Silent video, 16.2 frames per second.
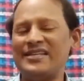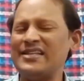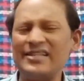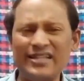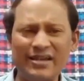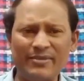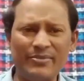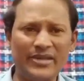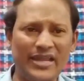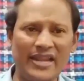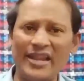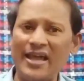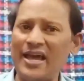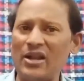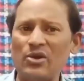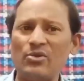இது நம்ம
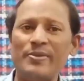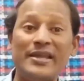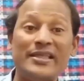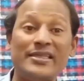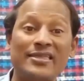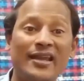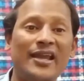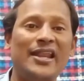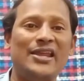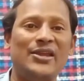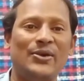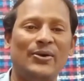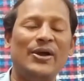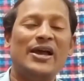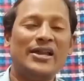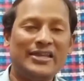எல்லாருக்குமே
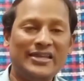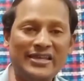தெரியும்